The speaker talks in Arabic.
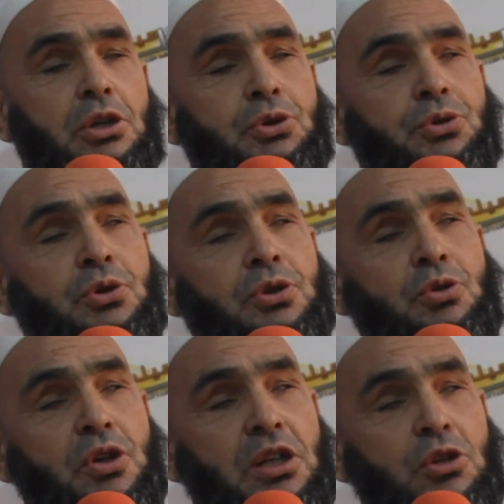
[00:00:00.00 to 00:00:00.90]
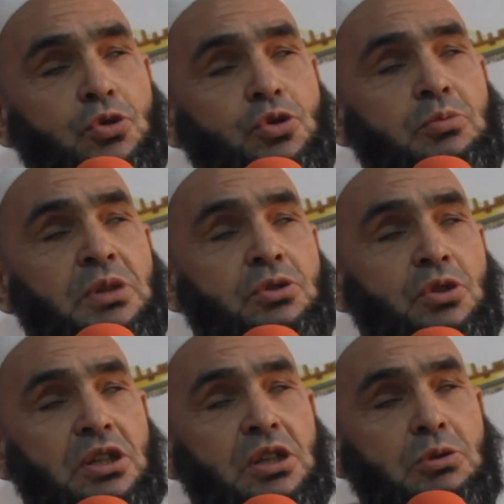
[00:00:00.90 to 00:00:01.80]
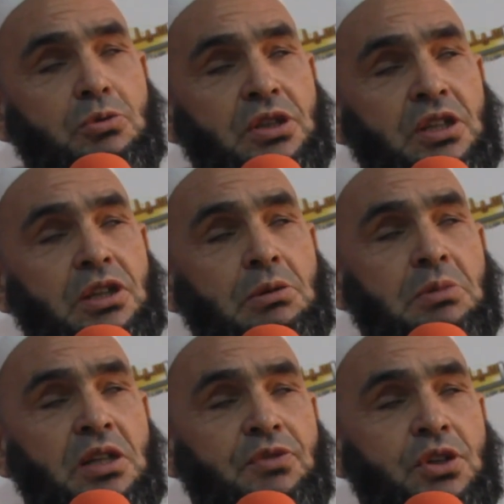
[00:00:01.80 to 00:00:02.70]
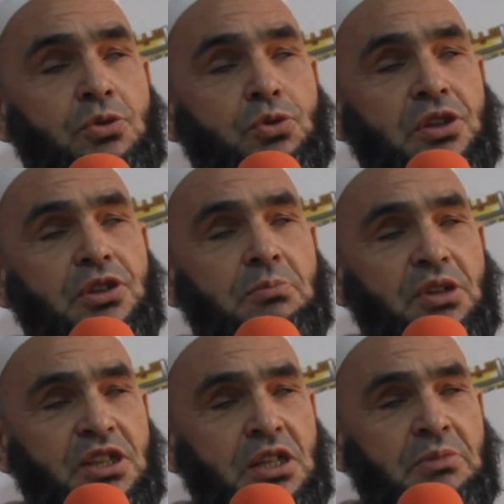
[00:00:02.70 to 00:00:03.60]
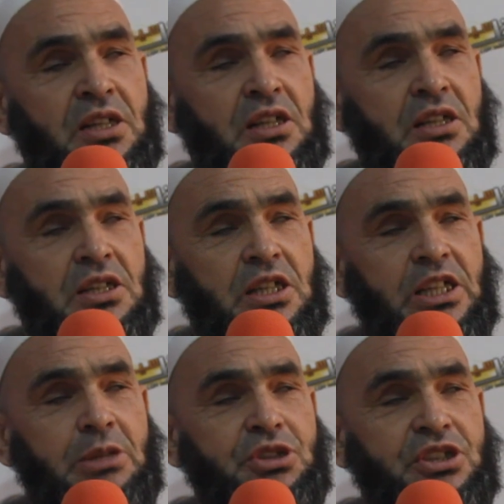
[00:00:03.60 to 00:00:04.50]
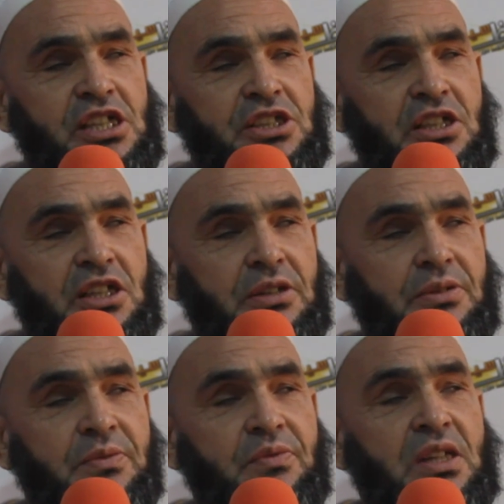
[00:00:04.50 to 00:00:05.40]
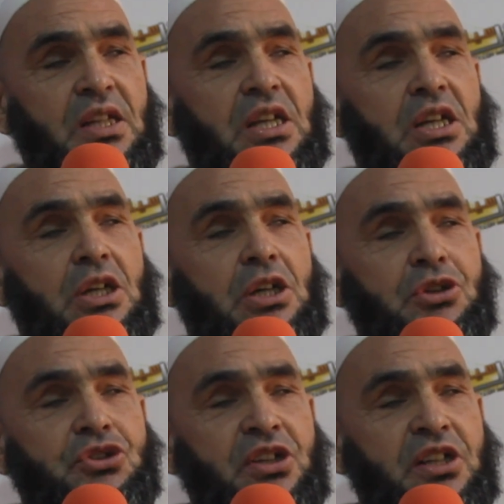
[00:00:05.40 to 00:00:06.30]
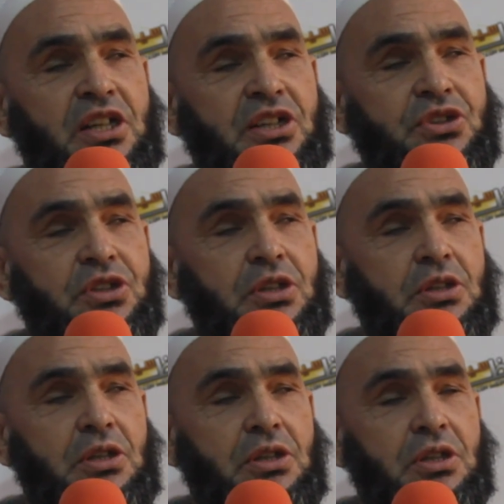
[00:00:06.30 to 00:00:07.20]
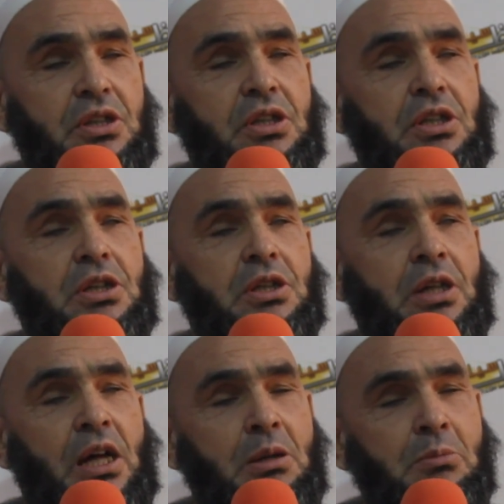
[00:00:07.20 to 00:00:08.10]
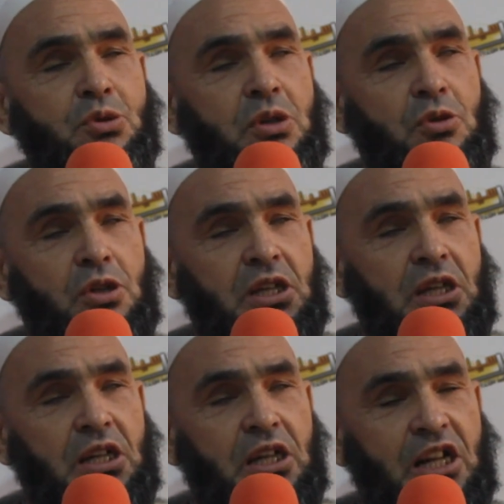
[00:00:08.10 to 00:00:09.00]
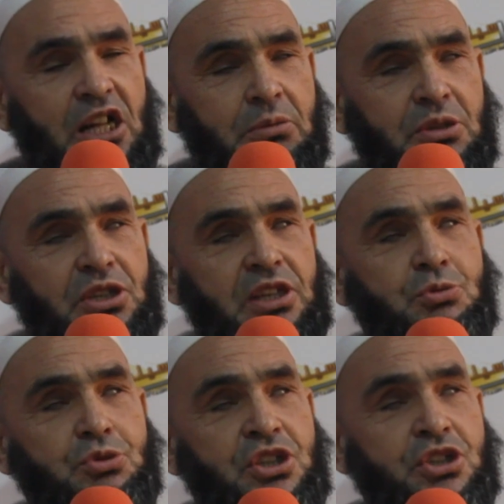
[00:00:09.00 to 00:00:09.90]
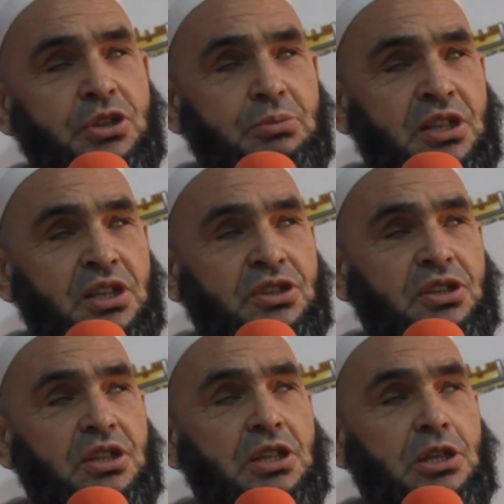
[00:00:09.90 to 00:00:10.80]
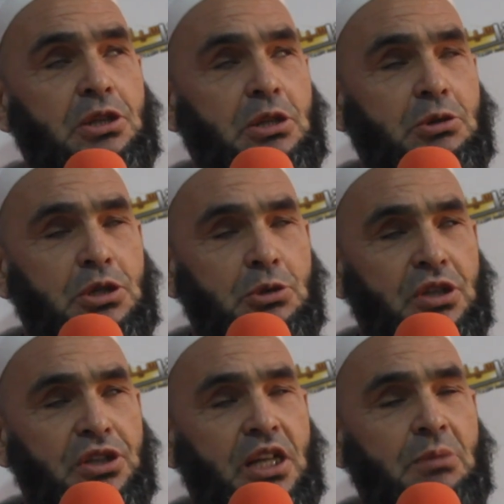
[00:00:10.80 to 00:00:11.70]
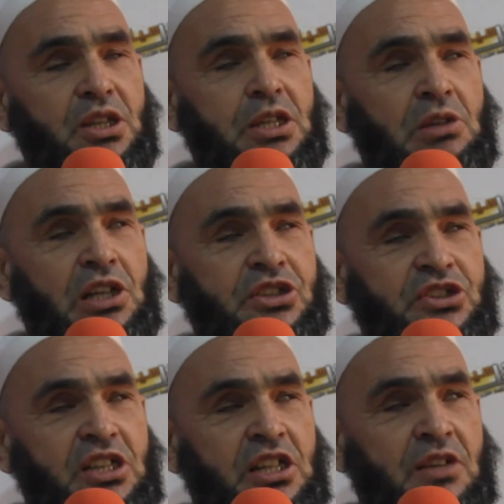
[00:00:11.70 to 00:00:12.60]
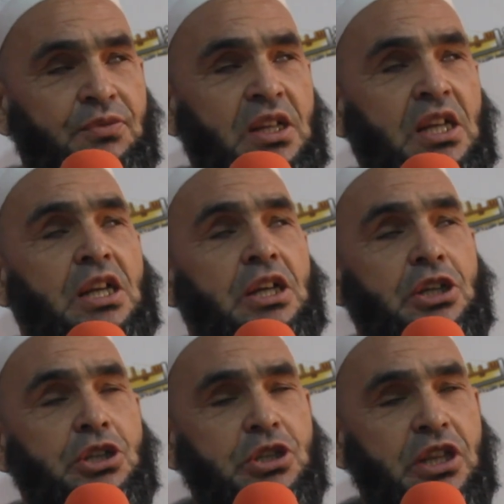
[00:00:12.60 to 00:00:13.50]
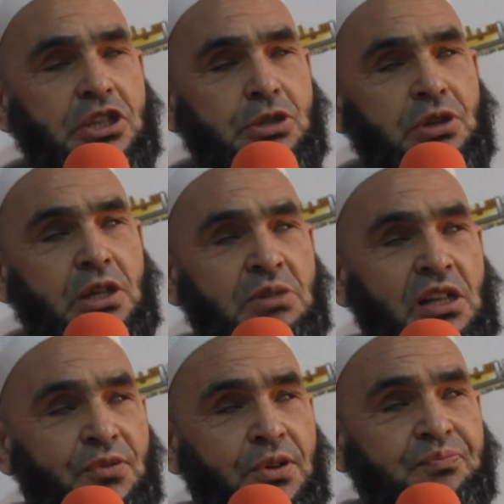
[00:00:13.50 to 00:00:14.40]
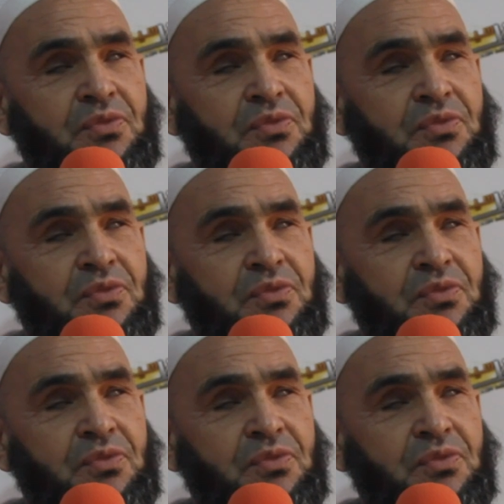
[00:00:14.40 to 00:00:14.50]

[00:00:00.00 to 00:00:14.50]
رخصوا روح الحكومة روح وينات الميلفين وتغدي المحكمة الابتدائية التصنخاس نهار مزوار روح رباطي ذي نجم تبرات يدي يدي ويقضى المحكمة الاستئناف يجي ذي يجبد الميلف